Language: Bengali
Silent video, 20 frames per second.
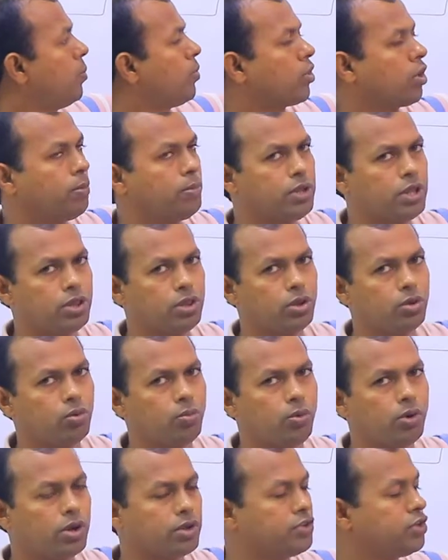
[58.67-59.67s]
পরাবৃত্তের
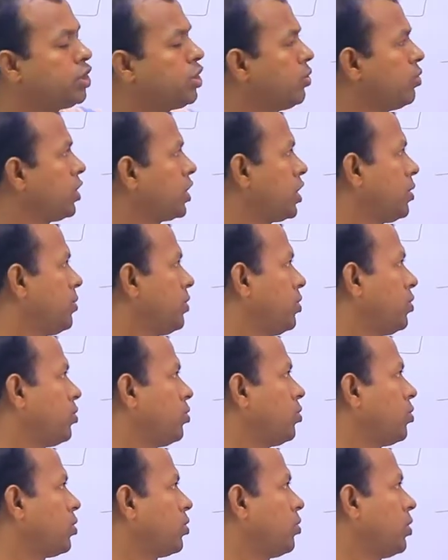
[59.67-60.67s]
উপর যে কোনো একটি বিন্দুর
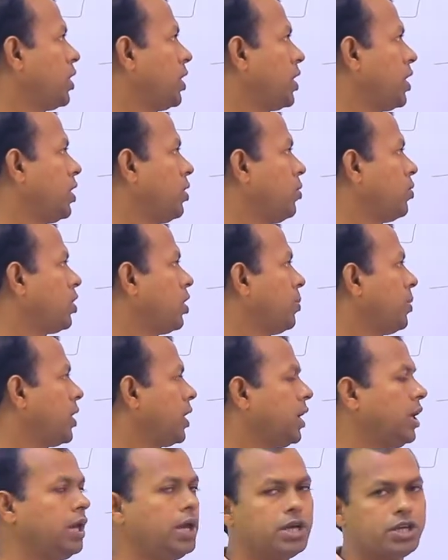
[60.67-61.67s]
দূরত্বটা এখানে হতে পারে
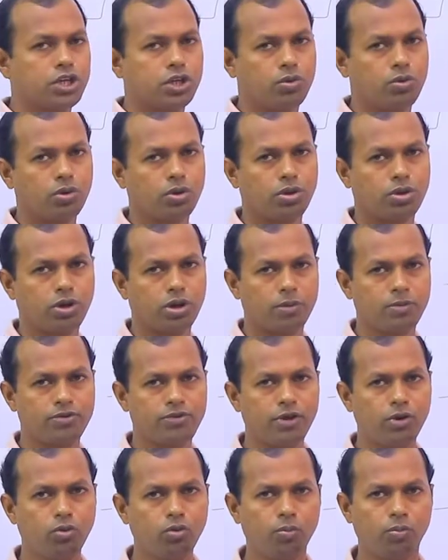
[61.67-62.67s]
সেই দূরত্বটা নাম
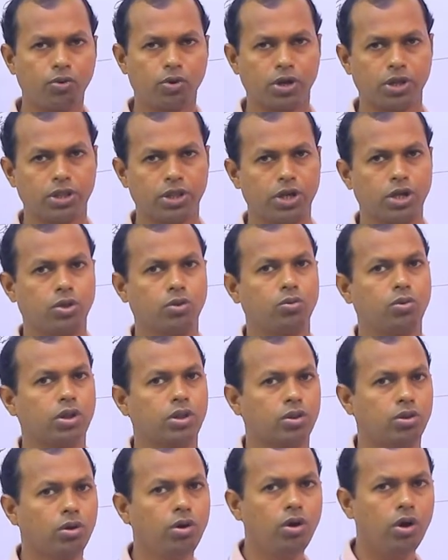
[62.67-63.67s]
হচ্ছে উপকেন্দ্রিক
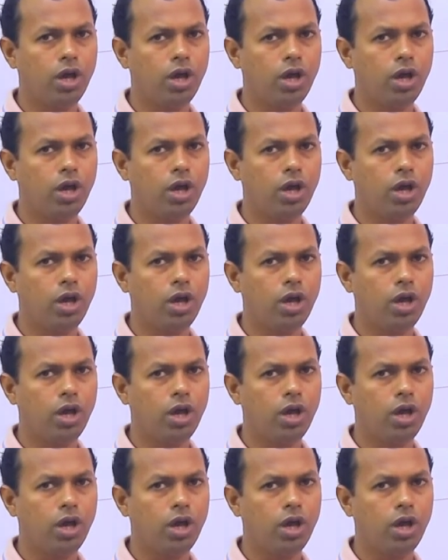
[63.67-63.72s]
দূরত্ব